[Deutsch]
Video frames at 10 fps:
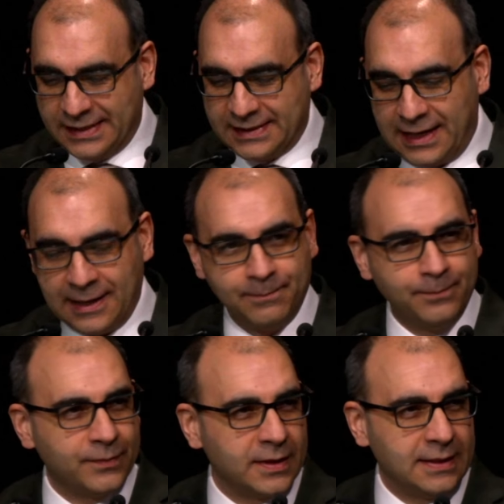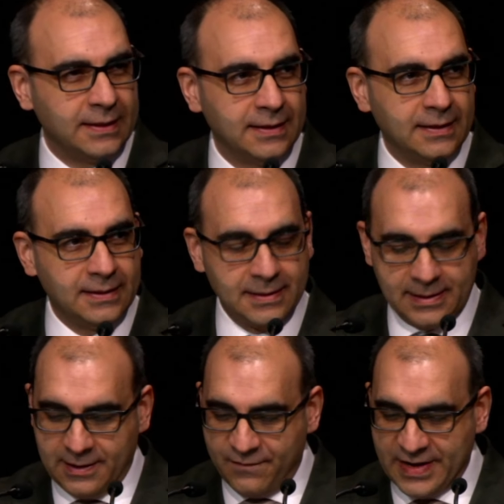im Blick haben,
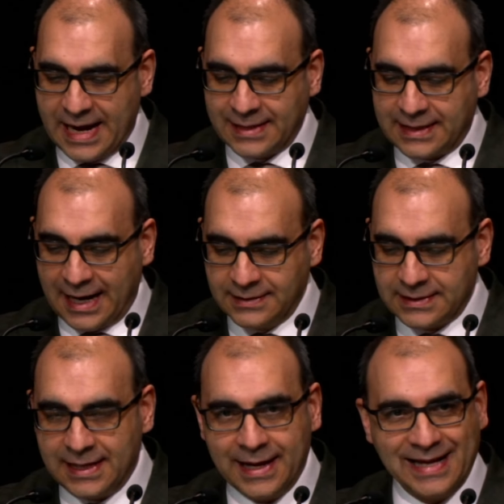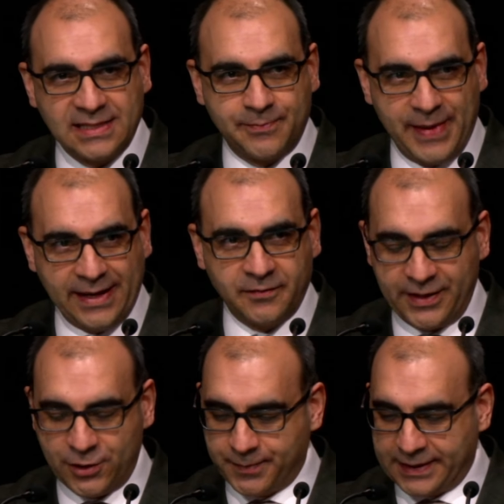wenn ein Kanzler Respekt
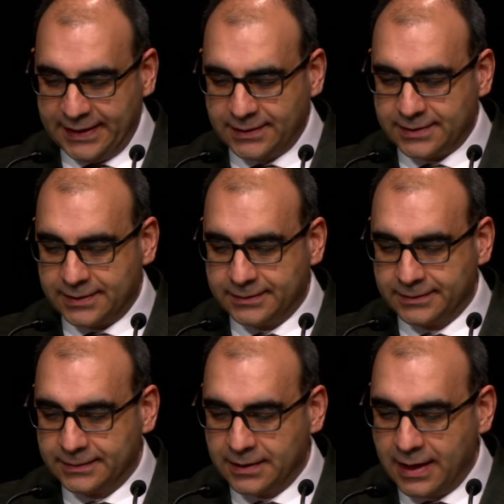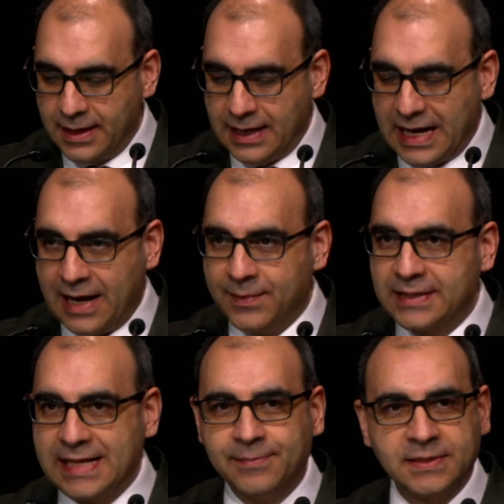verspricht,
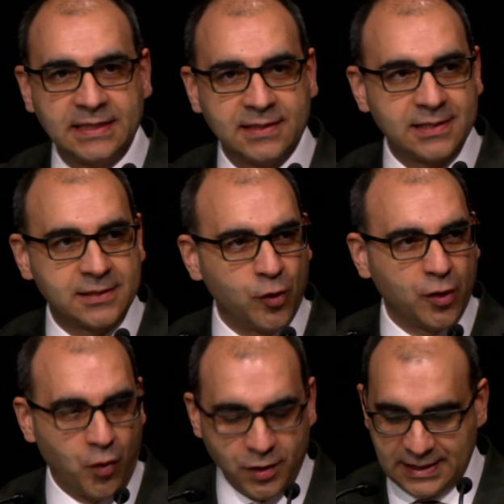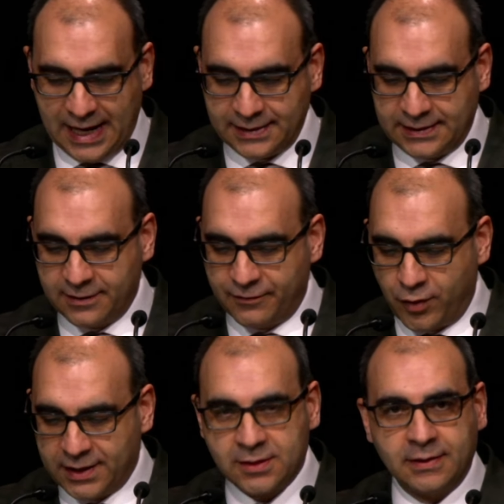aber selbst dieses so großartige
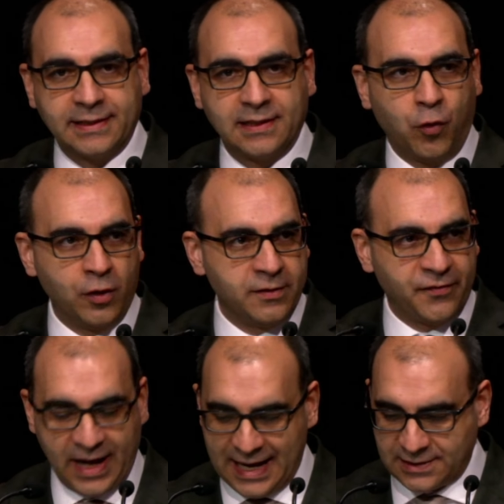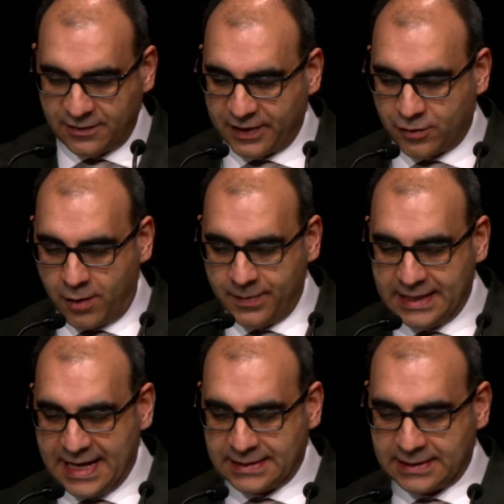Wort zu einer hohlen Phrase
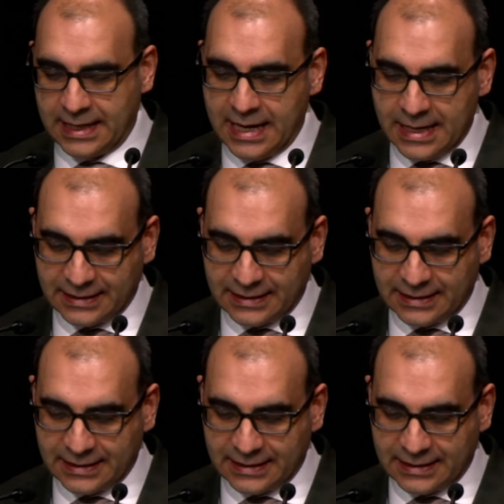verkommen lässt,